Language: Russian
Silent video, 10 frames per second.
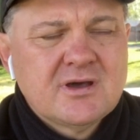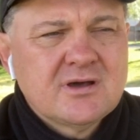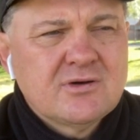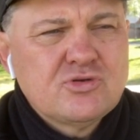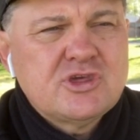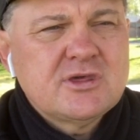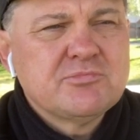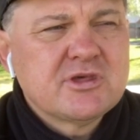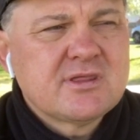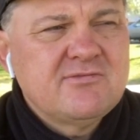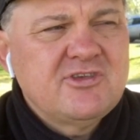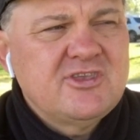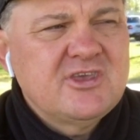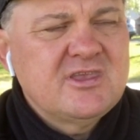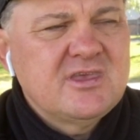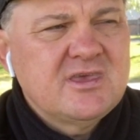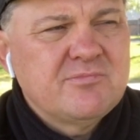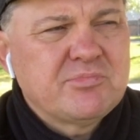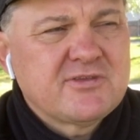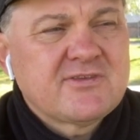а, учебных заведений и
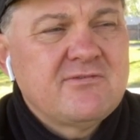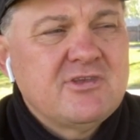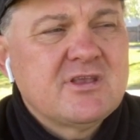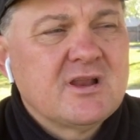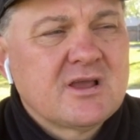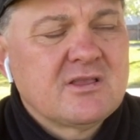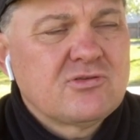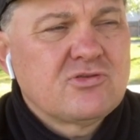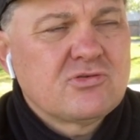представителей этих